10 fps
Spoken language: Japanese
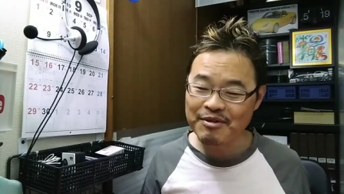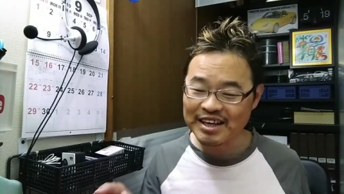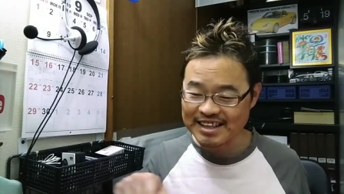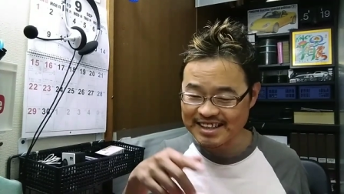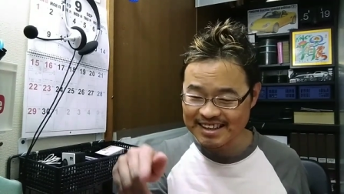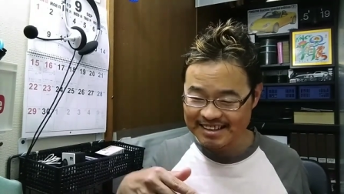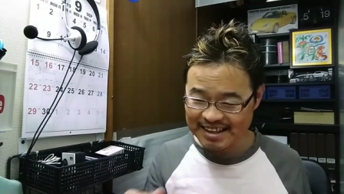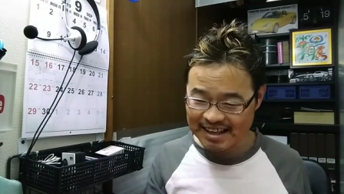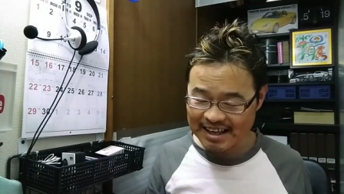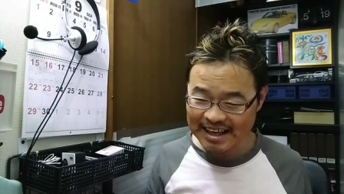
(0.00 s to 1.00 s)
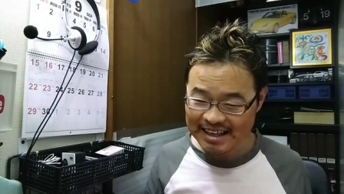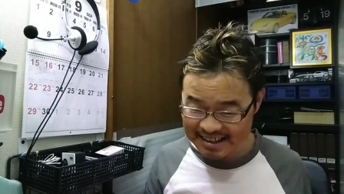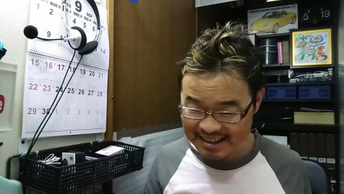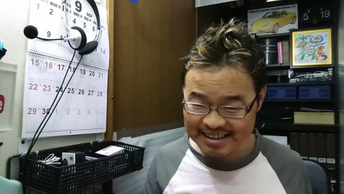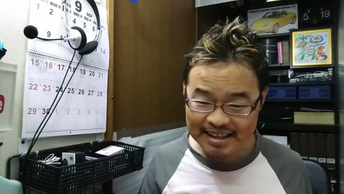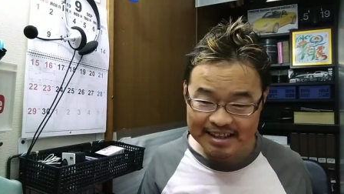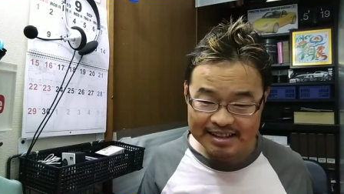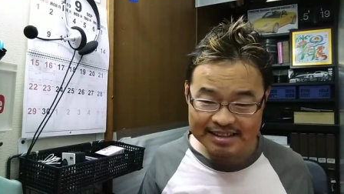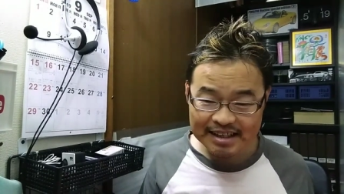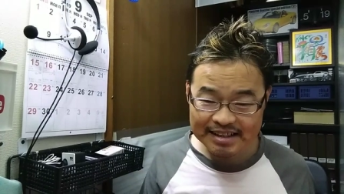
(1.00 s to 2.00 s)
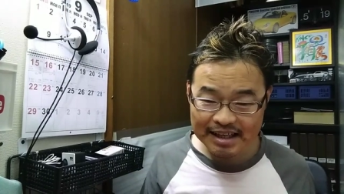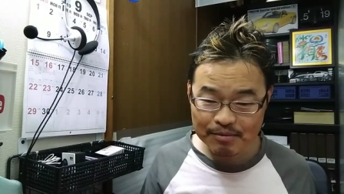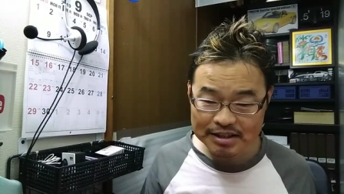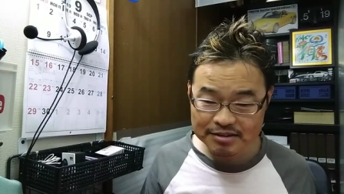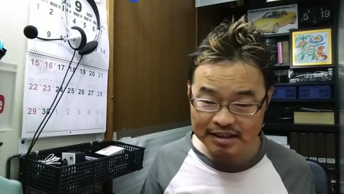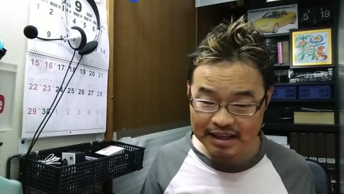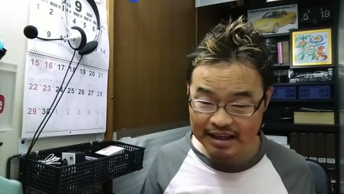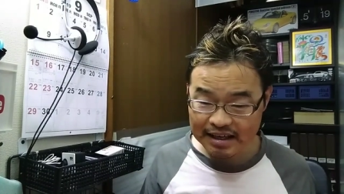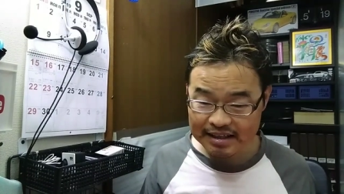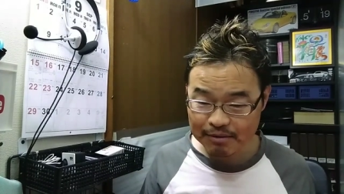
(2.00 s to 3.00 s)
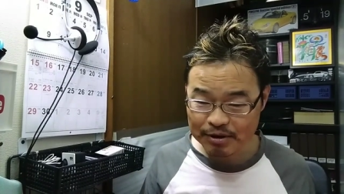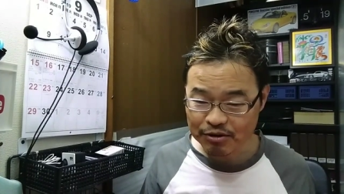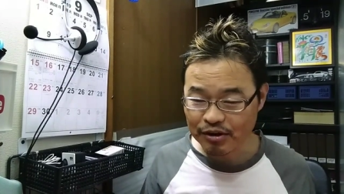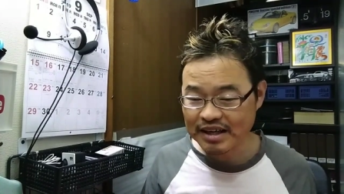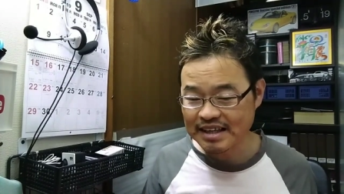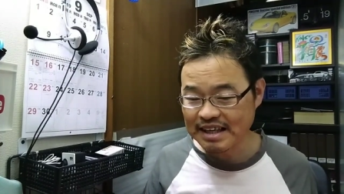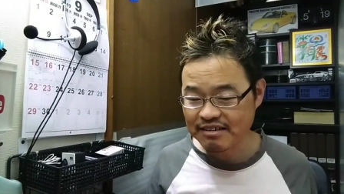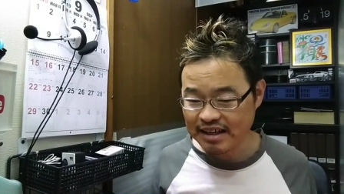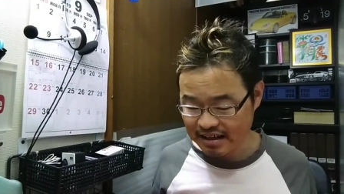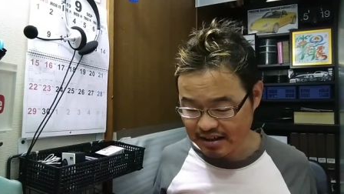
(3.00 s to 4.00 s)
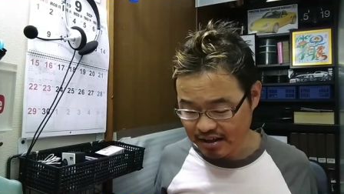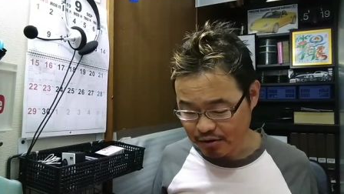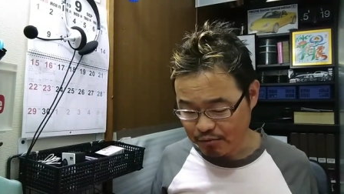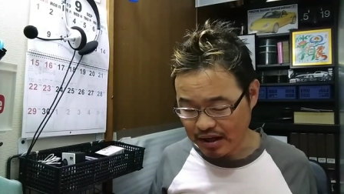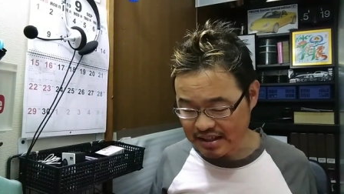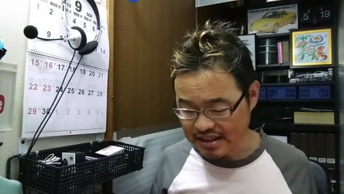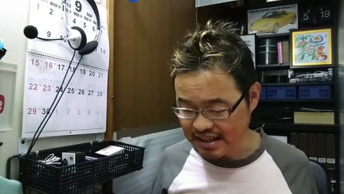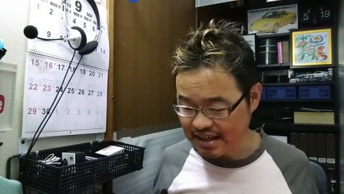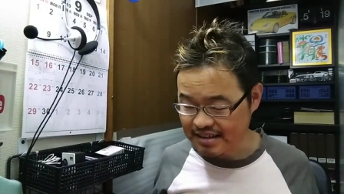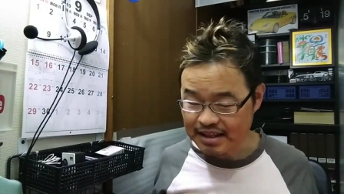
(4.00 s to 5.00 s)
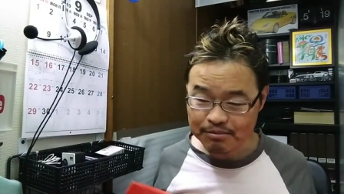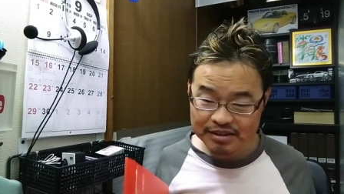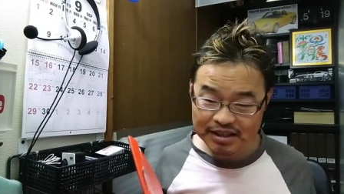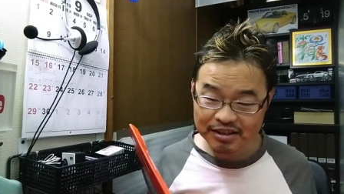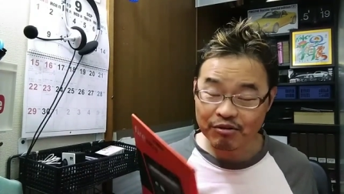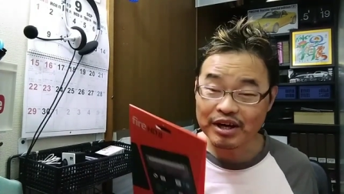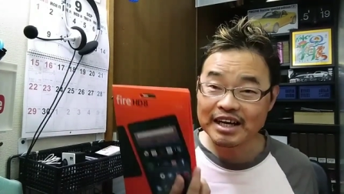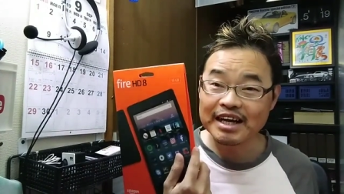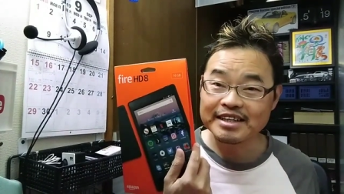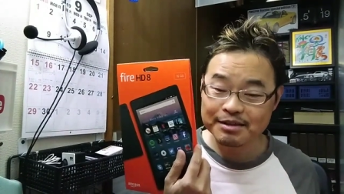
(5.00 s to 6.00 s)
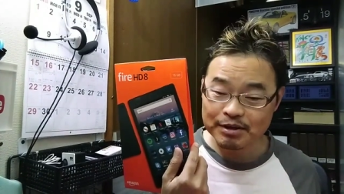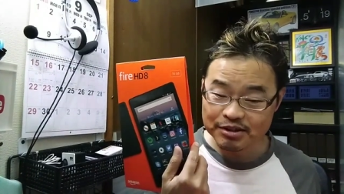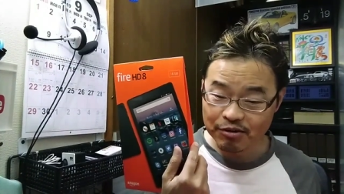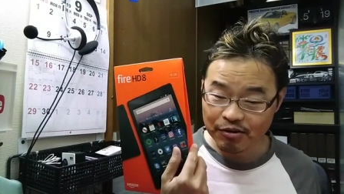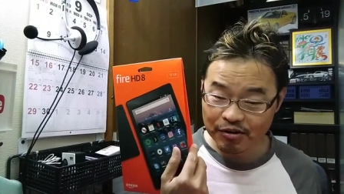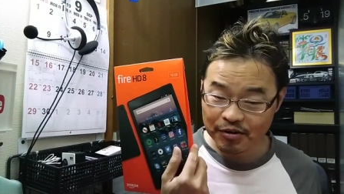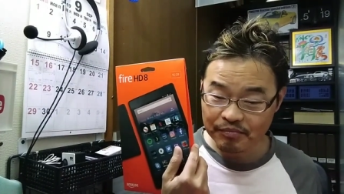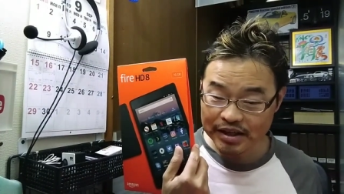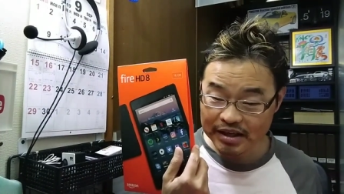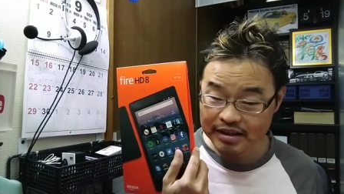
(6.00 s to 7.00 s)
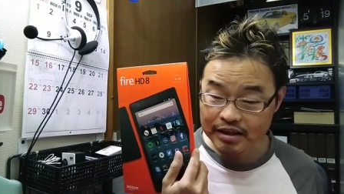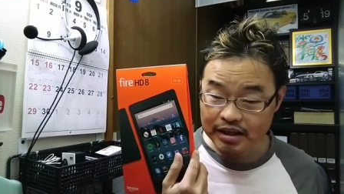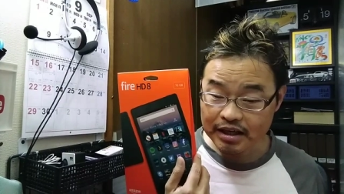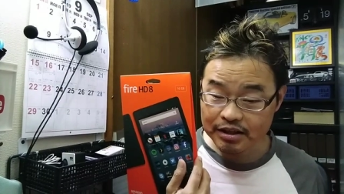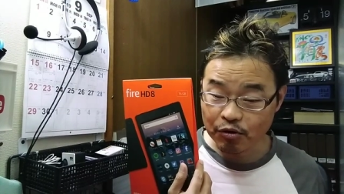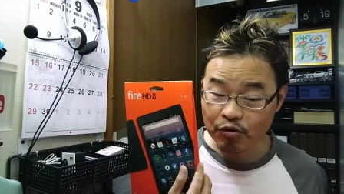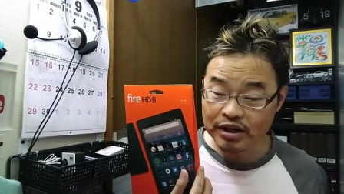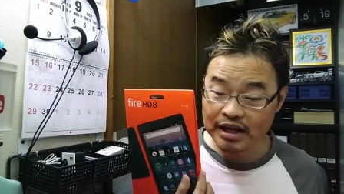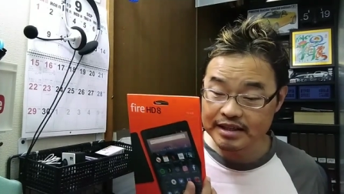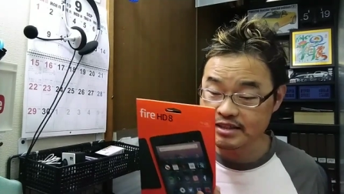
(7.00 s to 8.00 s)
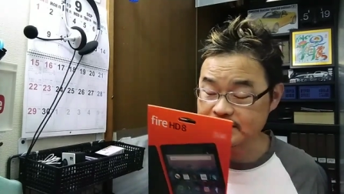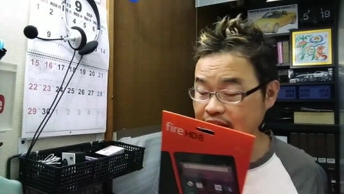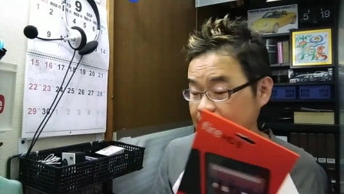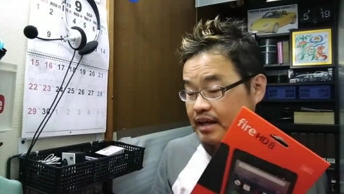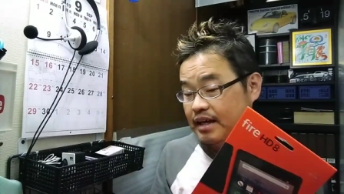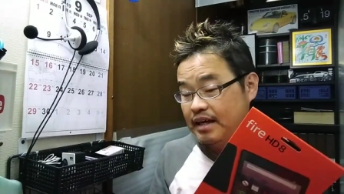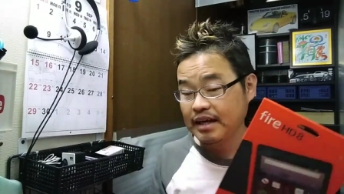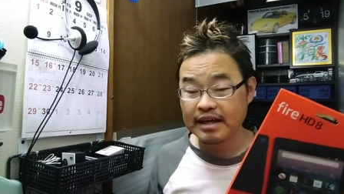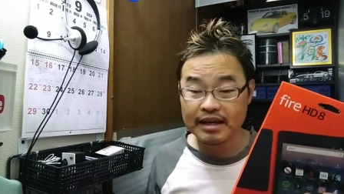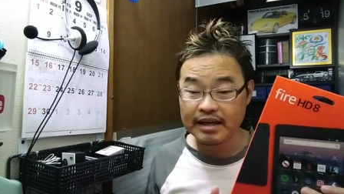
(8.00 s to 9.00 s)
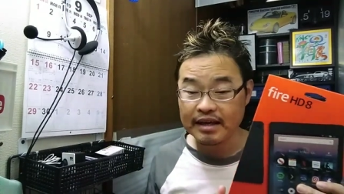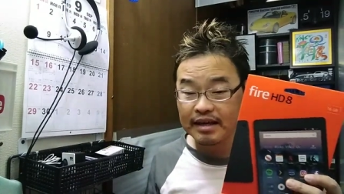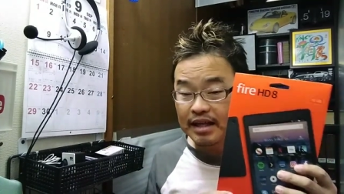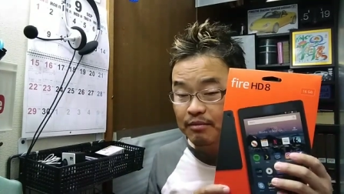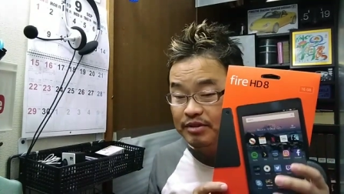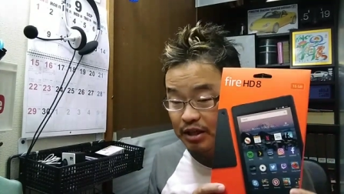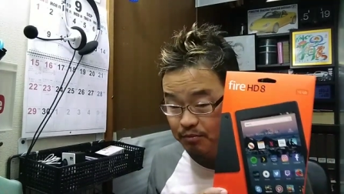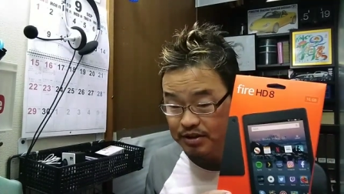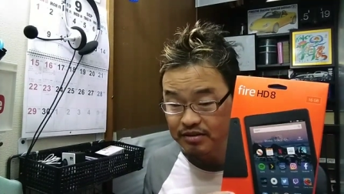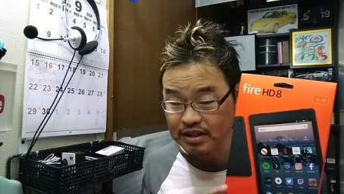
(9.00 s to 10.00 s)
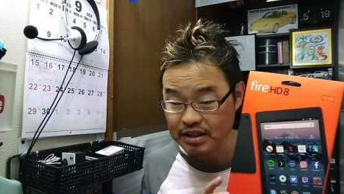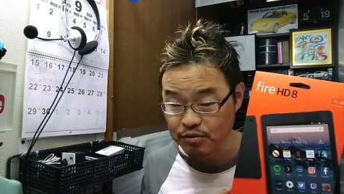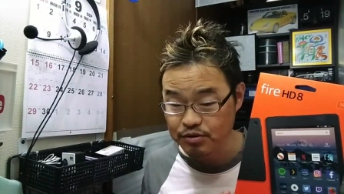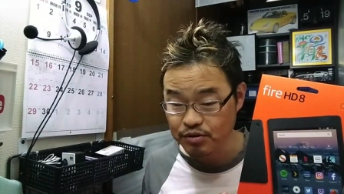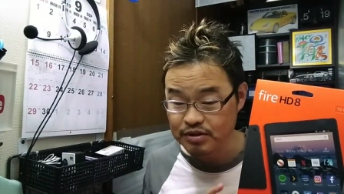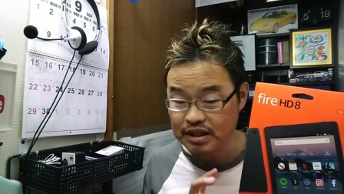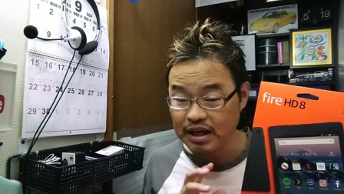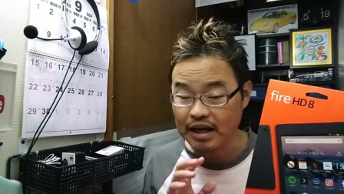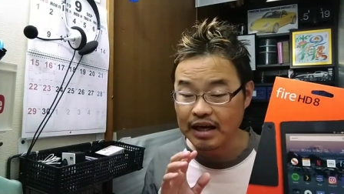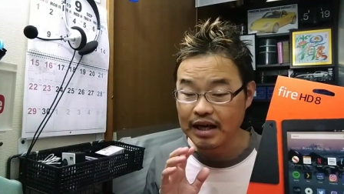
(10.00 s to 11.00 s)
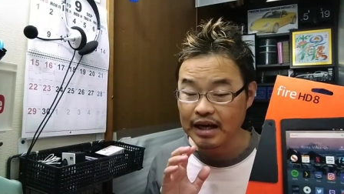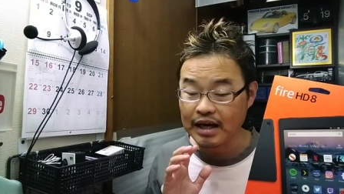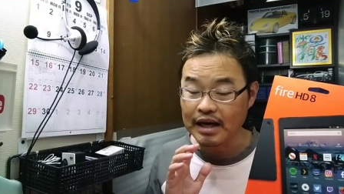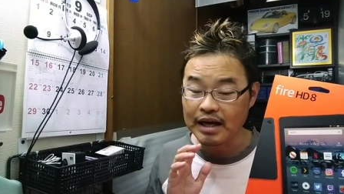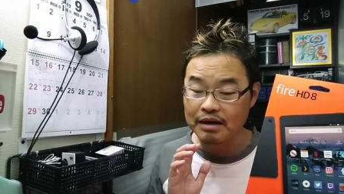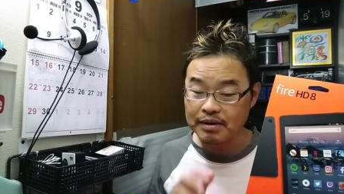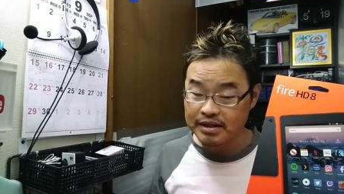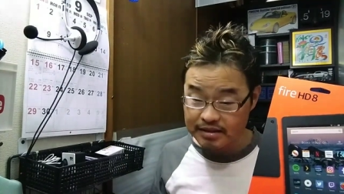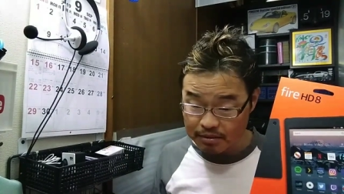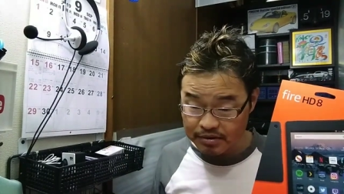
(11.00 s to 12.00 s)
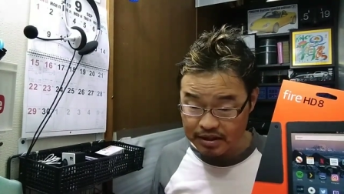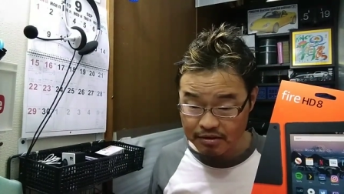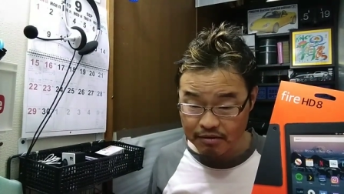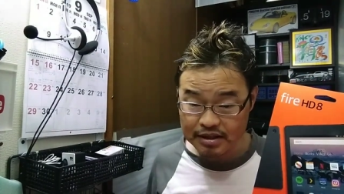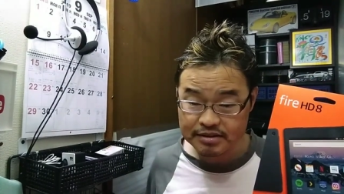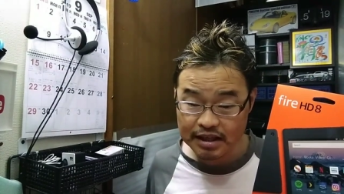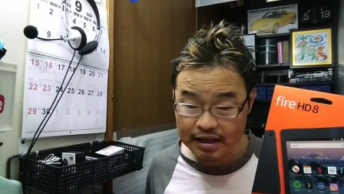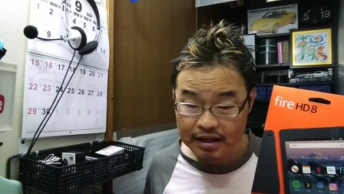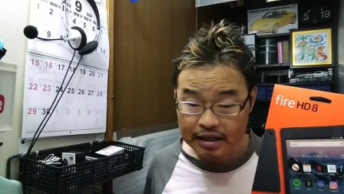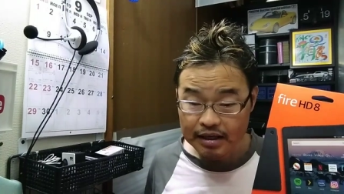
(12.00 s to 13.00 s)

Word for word: 画面が切り替わってね。はい、はい、はい。じゃあね、まずはね、やっぱりこれからだろうね。ファイヤータブレットから行きましょう。はい。えっと、今回ですね、えー、タイムセール祭りに登場した、あファイヤータブレットはですね、